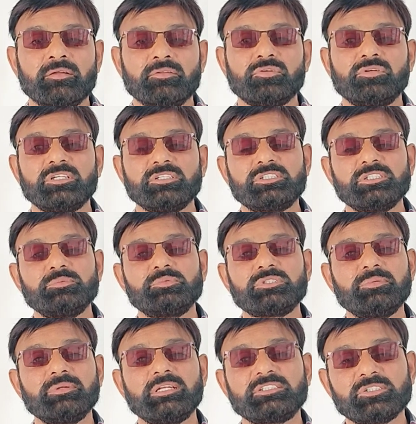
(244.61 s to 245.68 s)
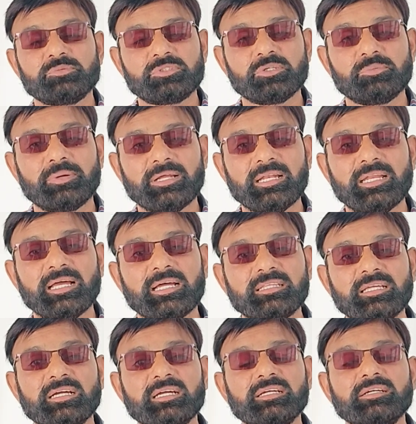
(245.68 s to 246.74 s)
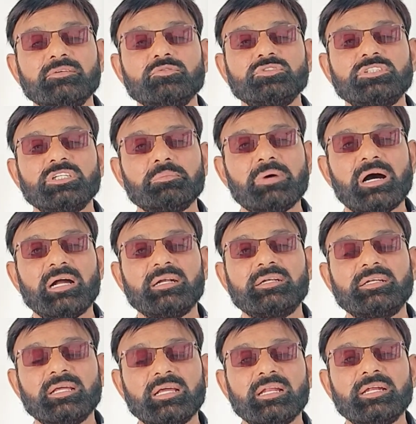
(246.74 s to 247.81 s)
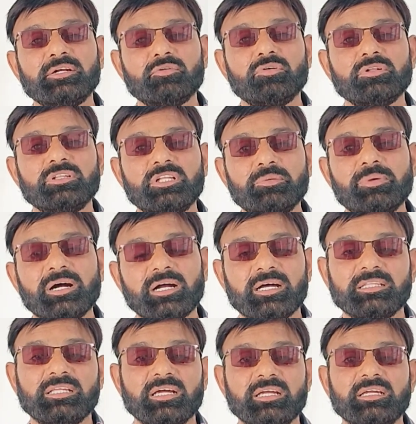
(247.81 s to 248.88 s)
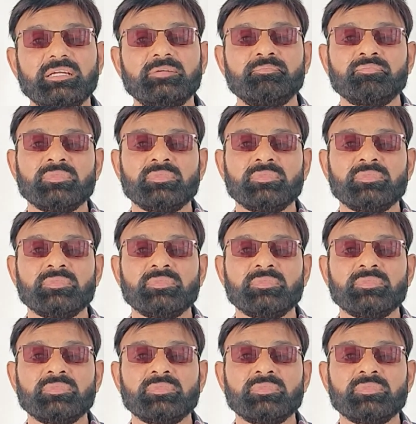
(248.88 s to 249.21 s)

तो नसीब सभी सबसे पहले आता है उसके बाद टैलेंट और दिमाग आता है